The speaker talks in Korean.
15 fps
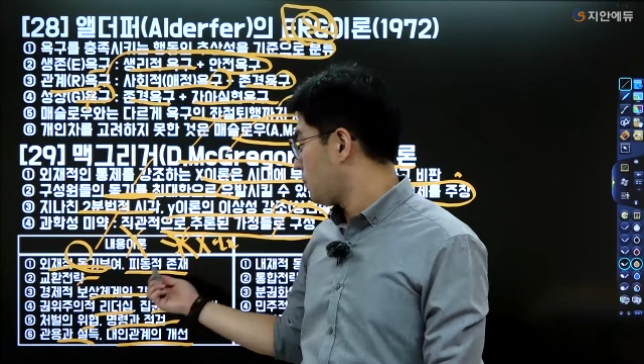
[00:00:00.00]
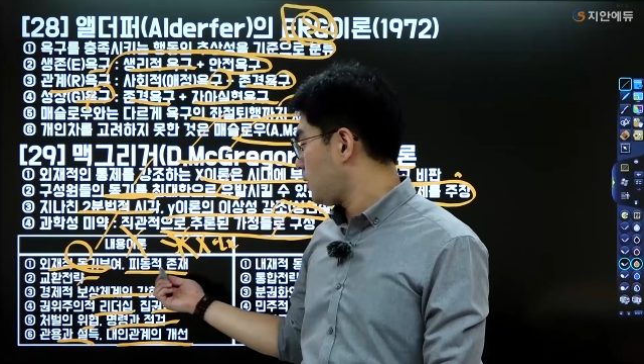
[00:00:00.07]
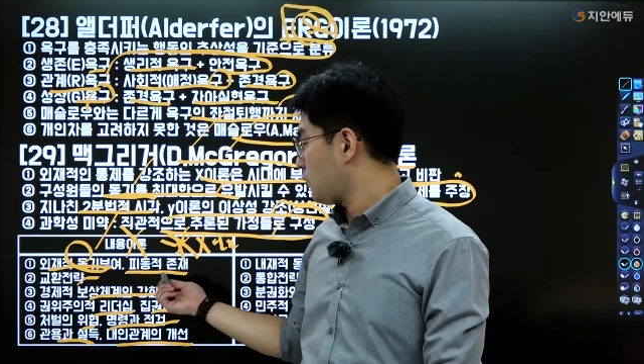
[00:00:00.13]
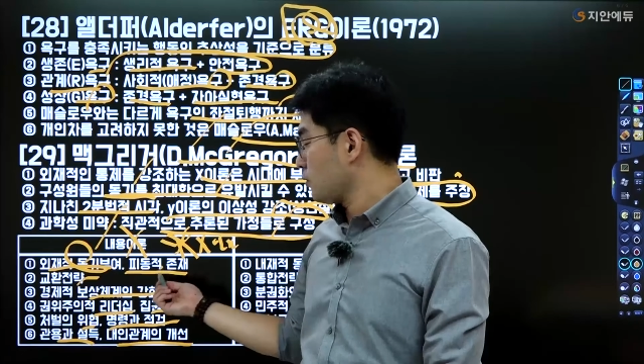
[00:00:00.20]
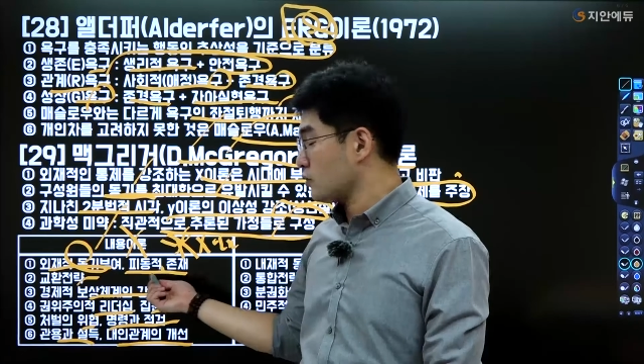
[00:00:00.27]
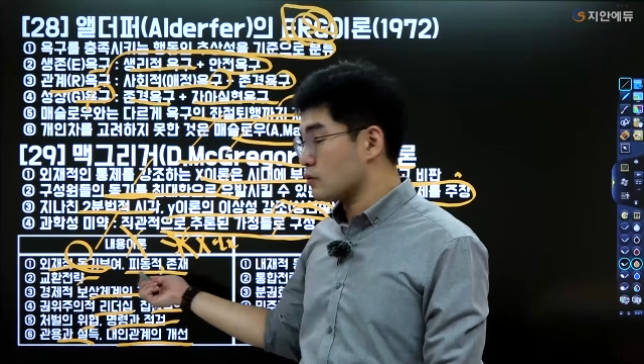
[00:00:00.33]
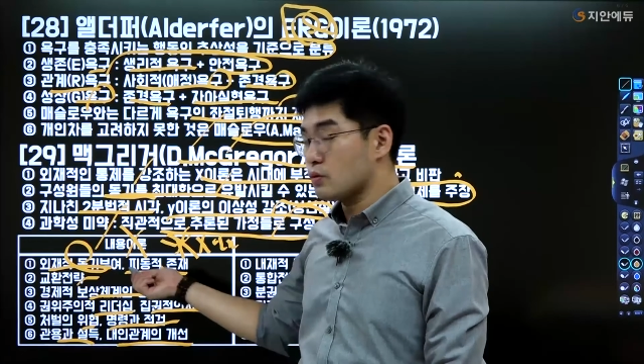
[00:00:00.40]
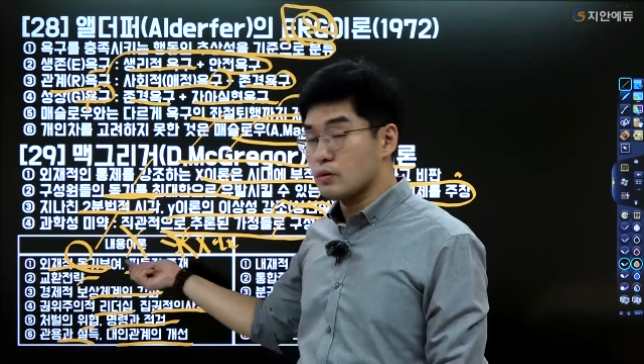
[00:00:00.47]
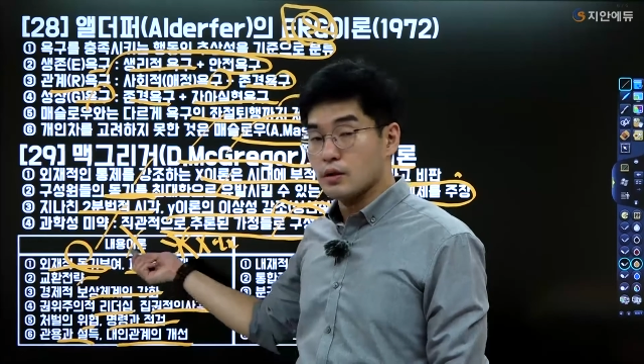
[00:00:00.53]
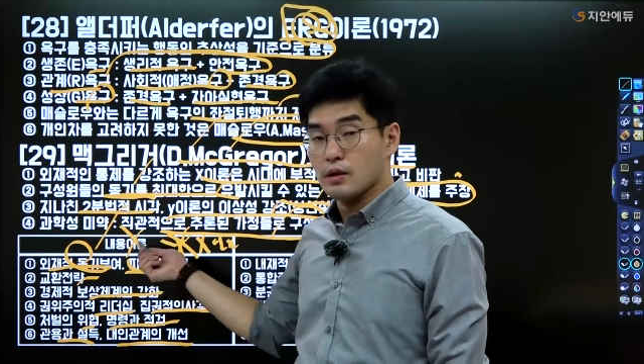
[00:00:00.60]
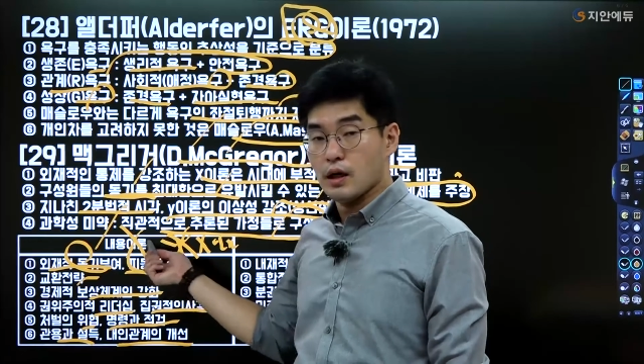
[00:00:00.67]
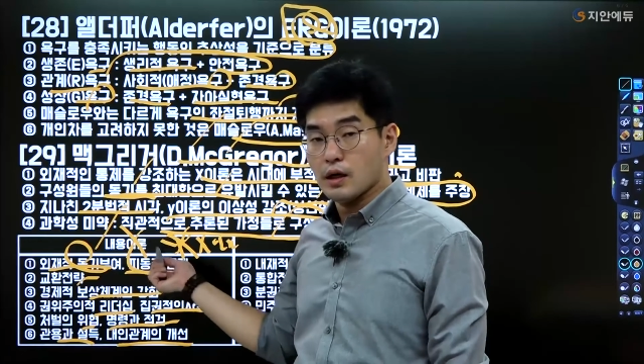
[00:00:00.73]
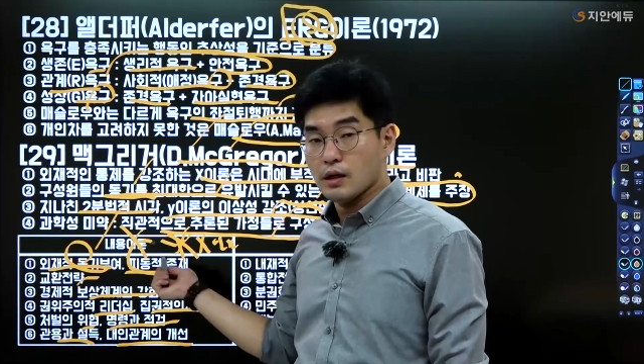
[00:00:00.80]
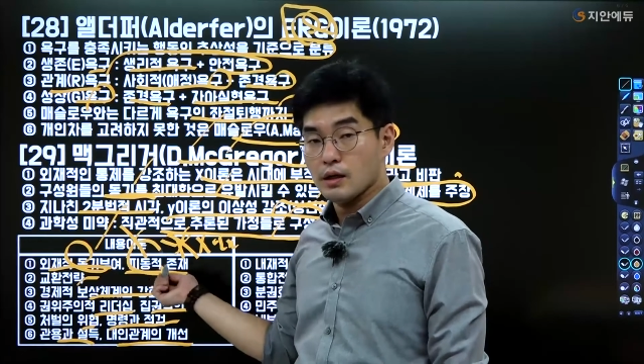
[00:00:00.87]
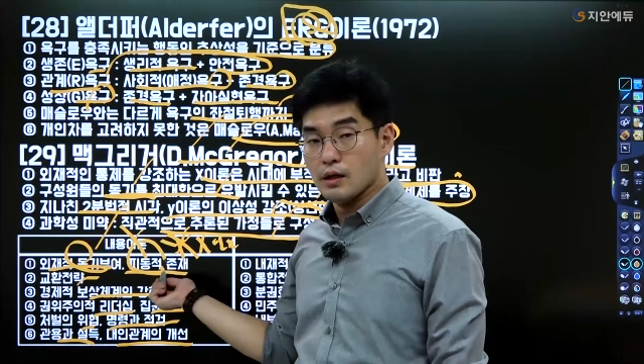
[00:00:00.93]
피동적 존재.
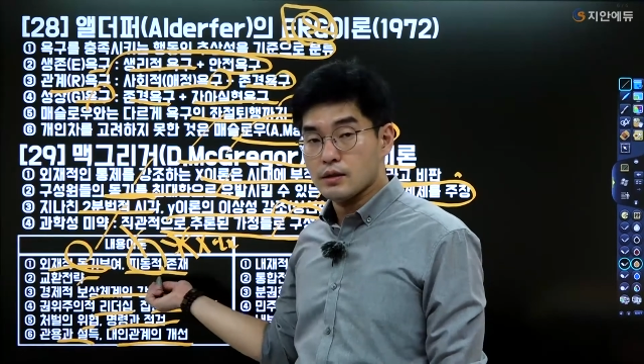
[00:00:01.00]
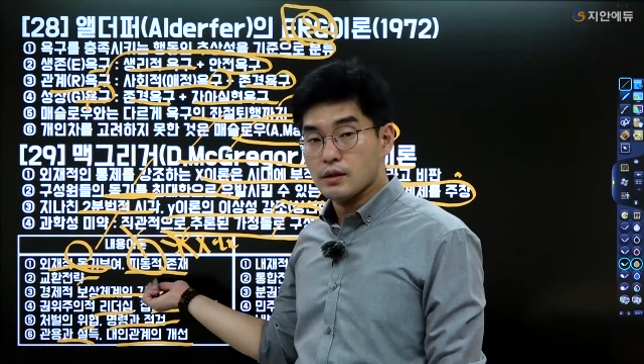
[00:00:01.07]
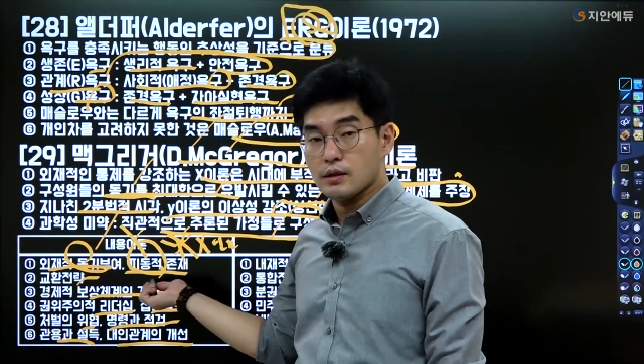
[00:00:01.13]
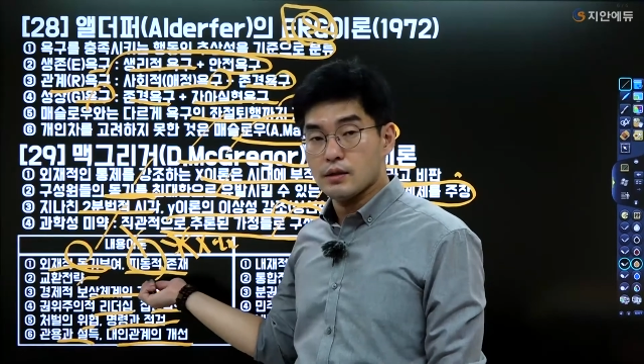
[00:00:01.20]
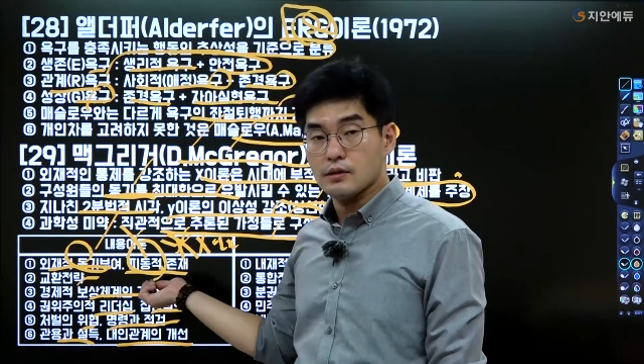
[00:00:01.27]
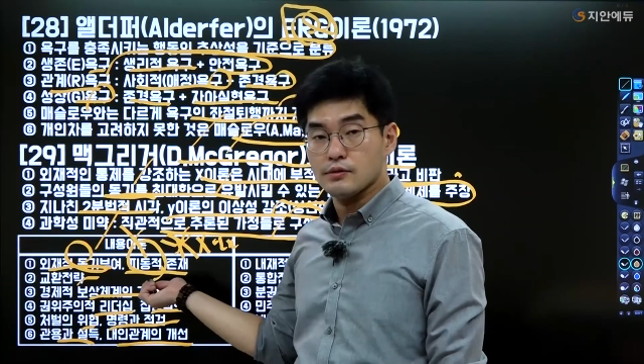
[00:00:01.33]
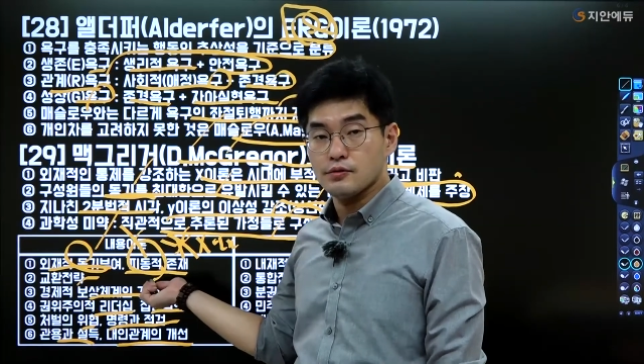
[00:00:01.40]
아까 얘기했잖아요.